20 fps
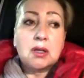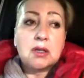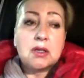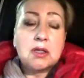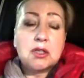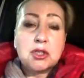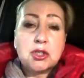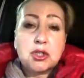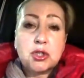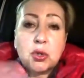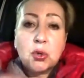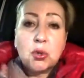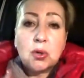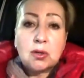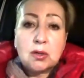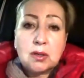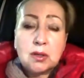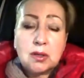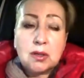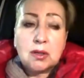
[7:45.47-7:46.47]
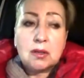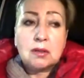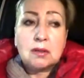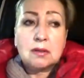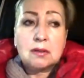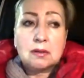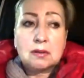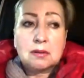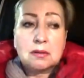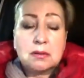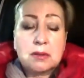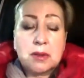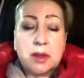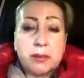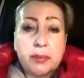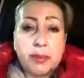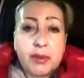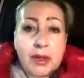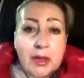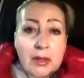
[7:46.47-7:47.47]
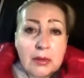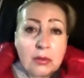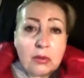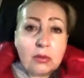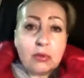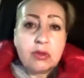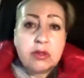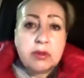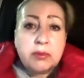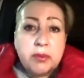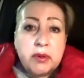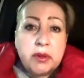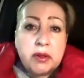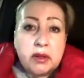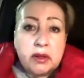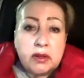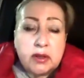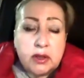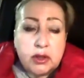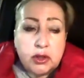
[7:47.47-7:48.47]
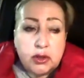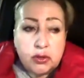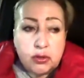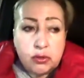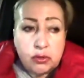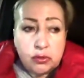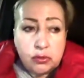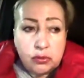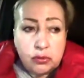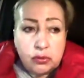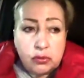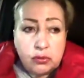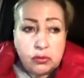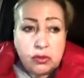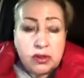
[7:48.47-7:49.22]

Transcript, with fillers: из черной на белую, из белой на черную.